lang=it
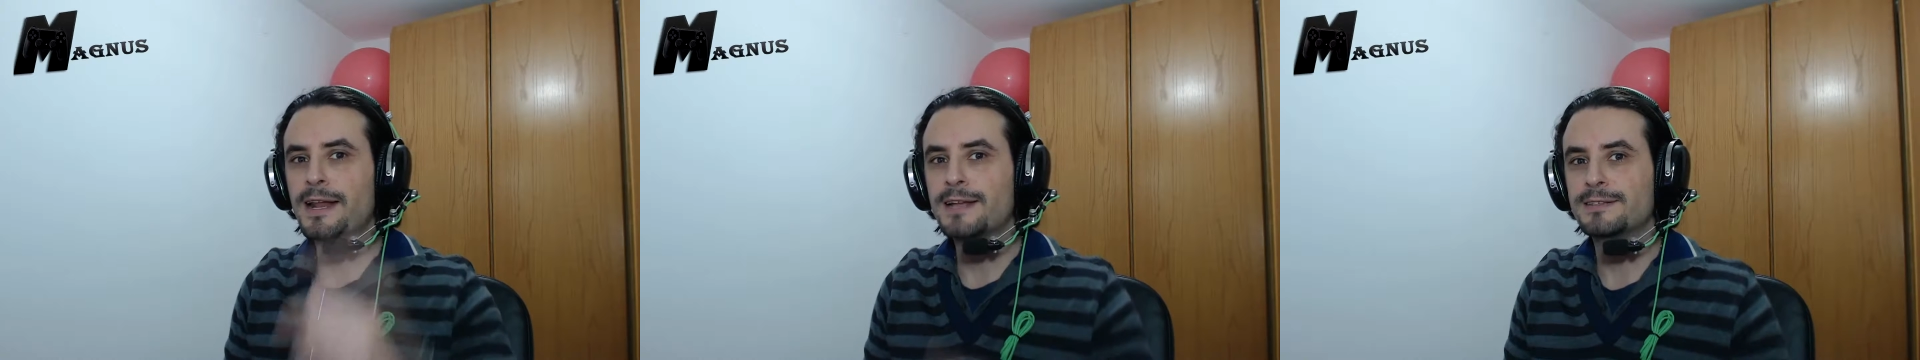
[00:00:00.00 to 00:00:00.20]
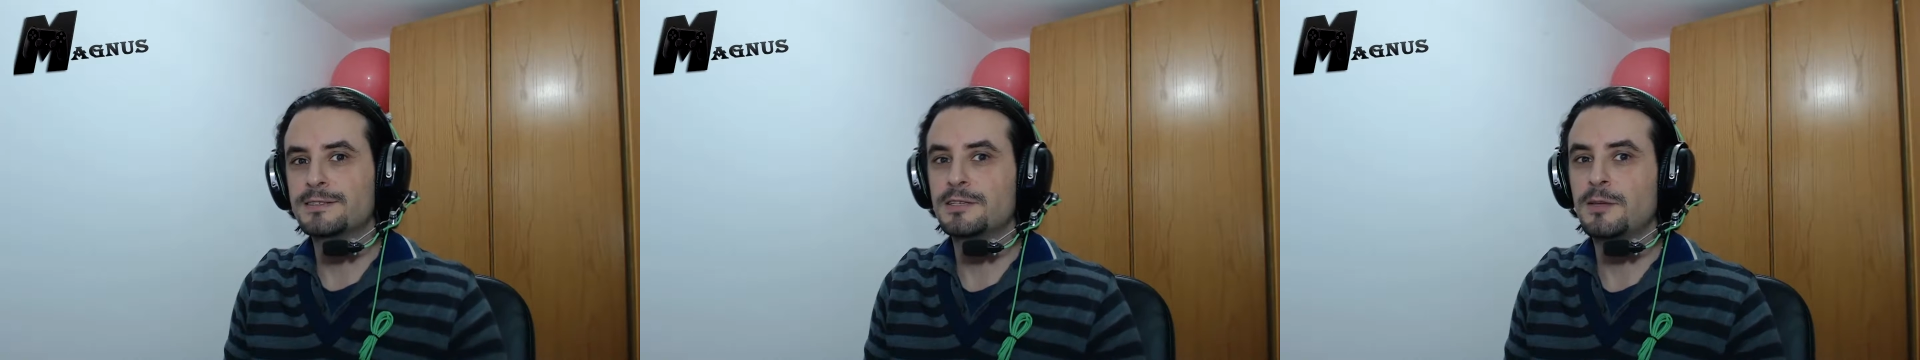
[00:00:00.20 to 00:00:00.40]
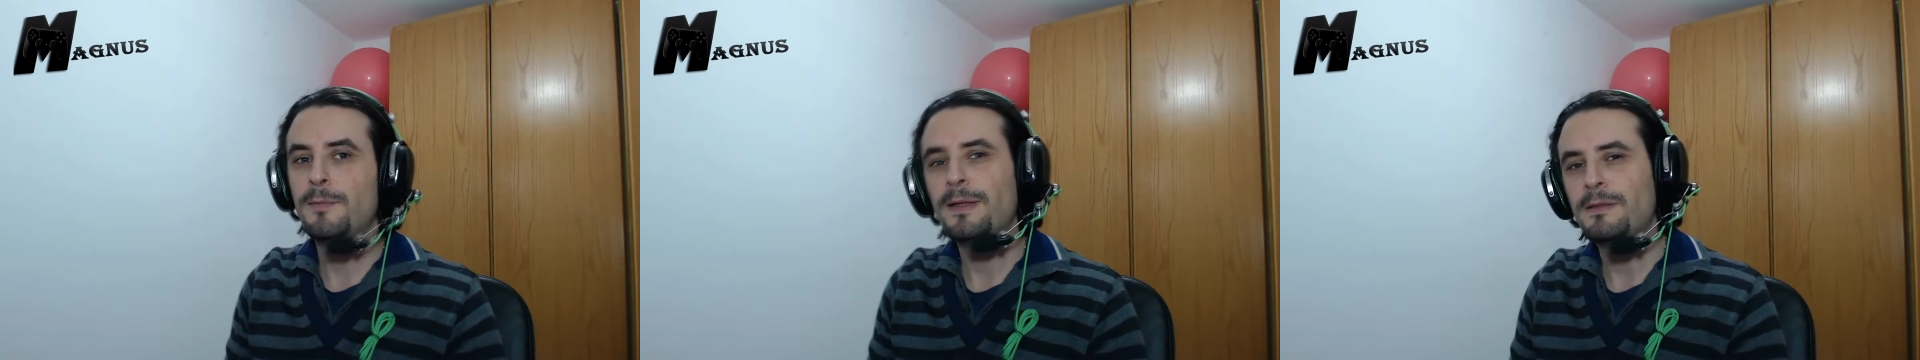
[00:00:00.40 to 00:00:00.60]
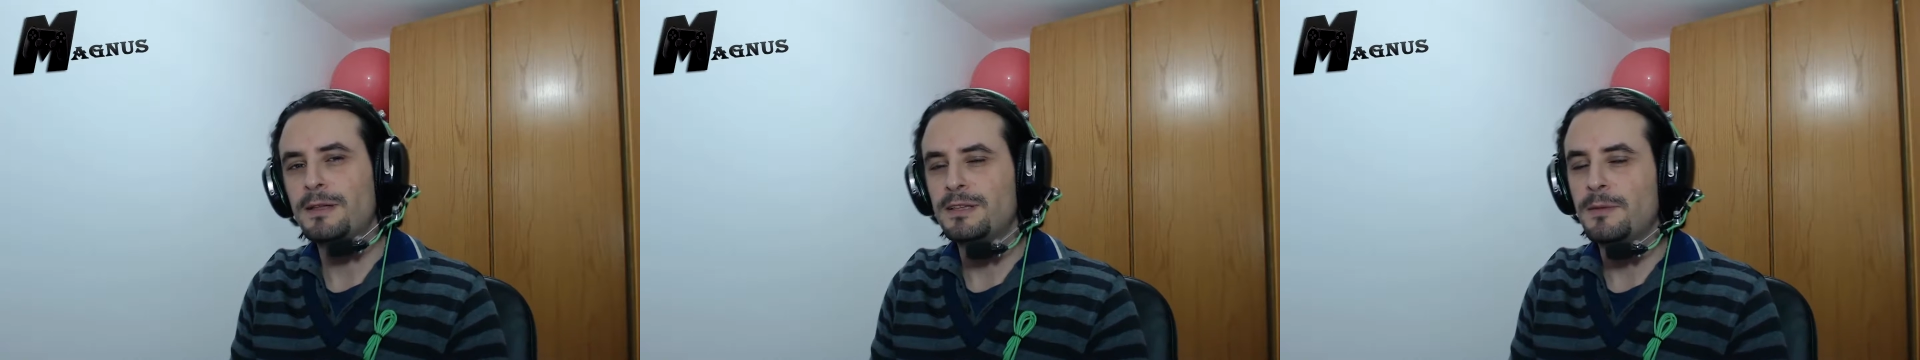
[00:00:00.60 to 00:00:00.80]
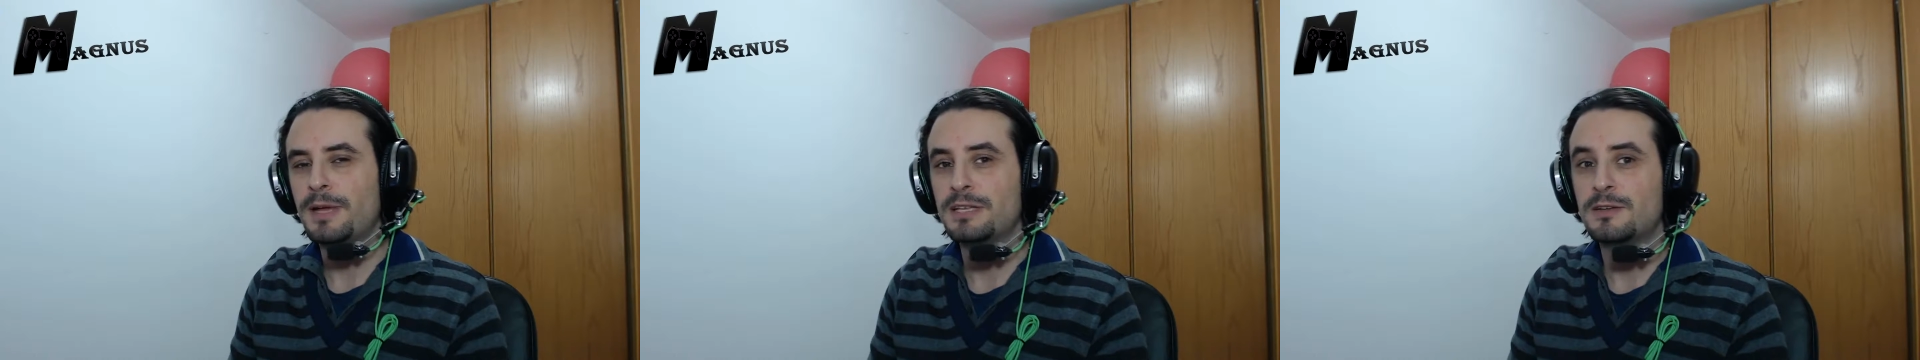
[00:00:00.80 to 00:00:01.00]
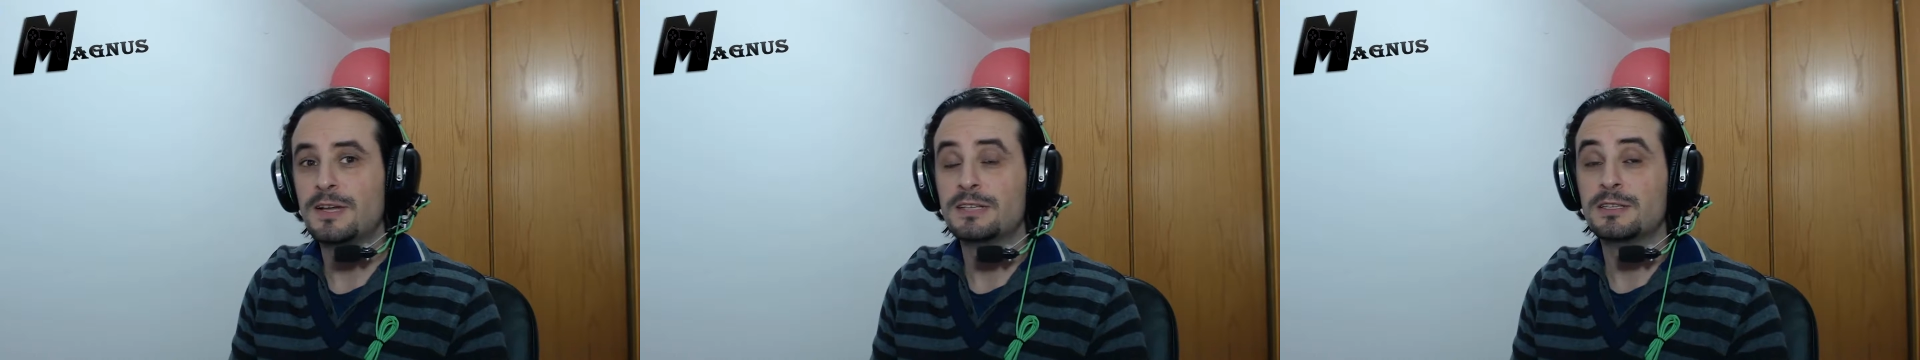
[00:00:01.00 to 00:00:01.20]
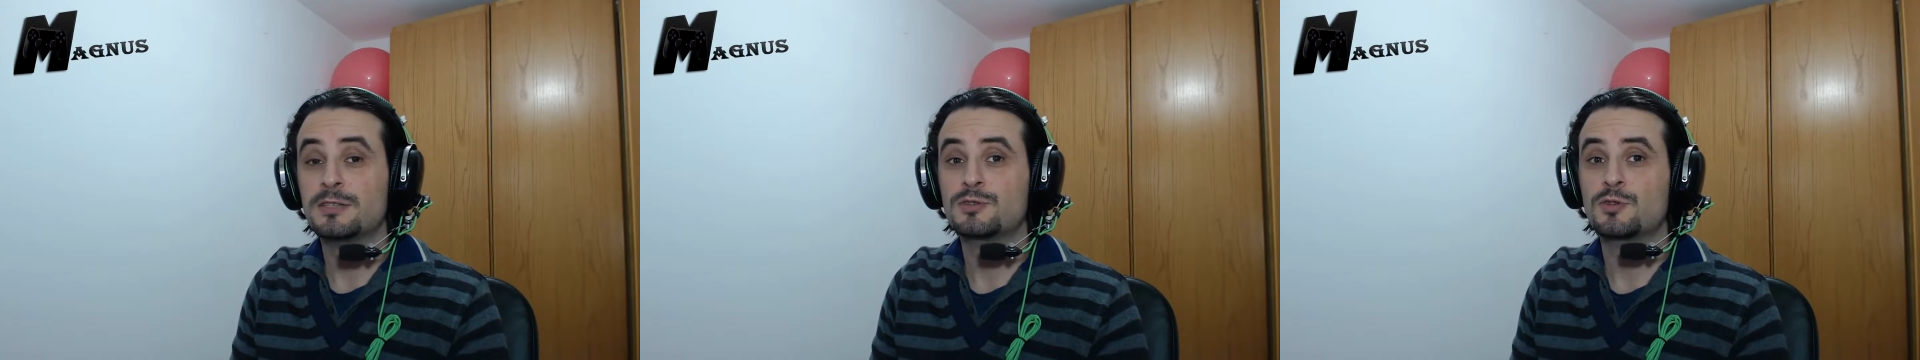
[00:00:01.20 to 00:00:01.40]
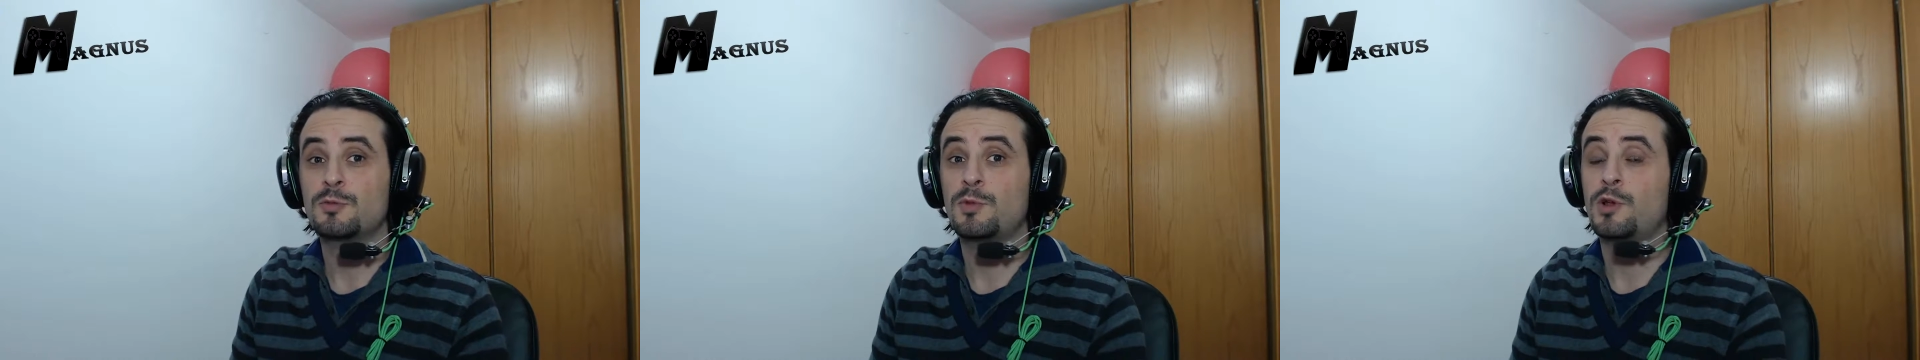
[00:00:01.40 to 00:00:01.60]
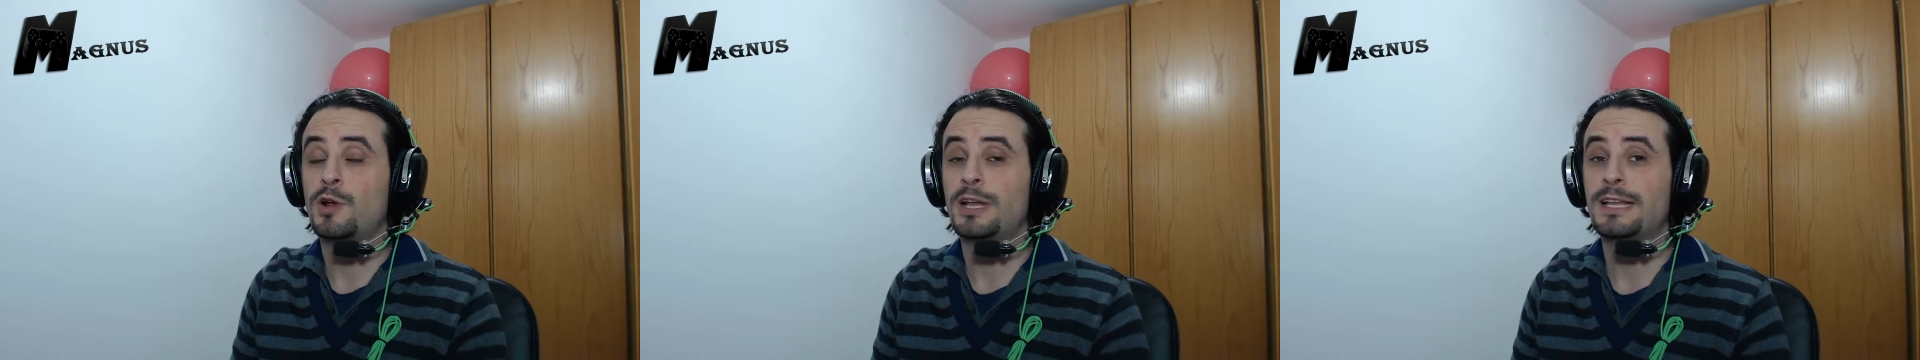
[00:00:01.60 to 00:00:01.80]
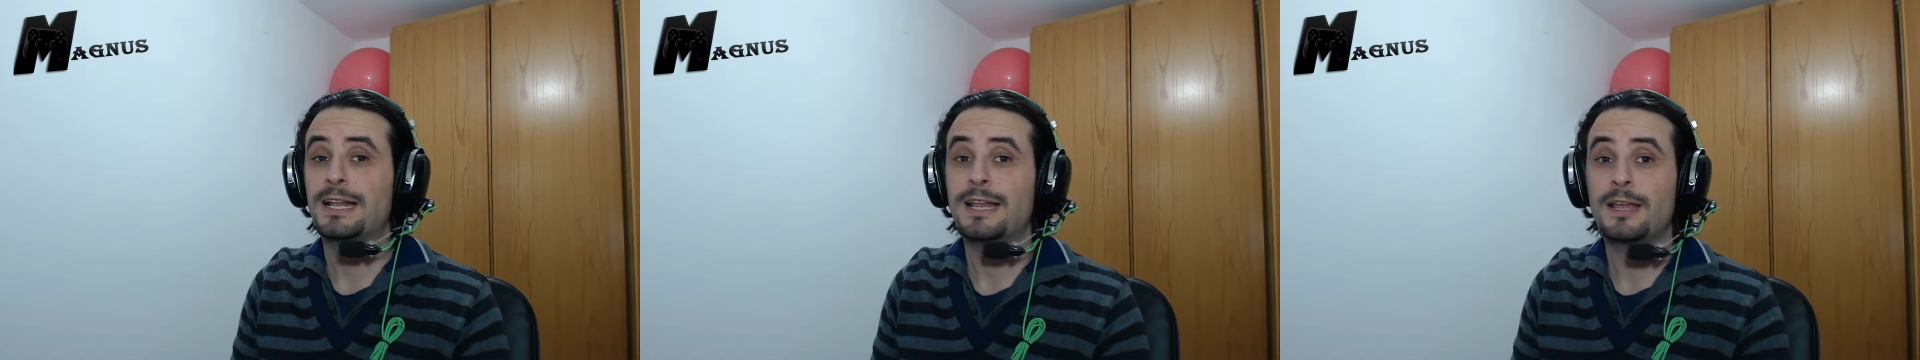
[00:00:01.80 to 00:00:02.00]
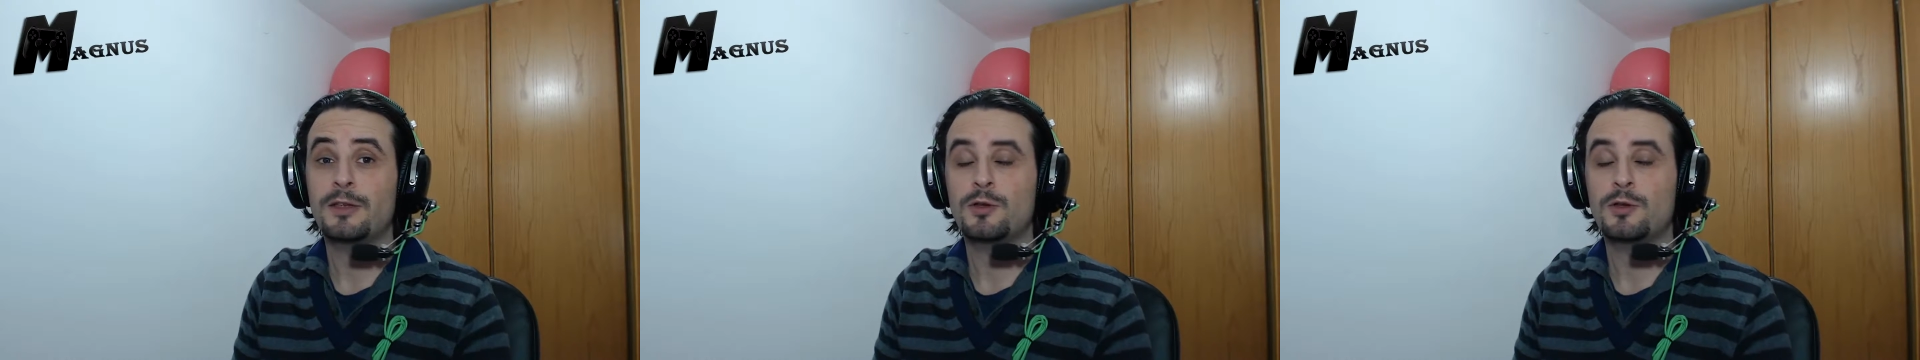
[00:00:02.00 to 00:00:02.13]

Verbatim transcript: ragazzi, bentornati e bentrovati sul mio canale,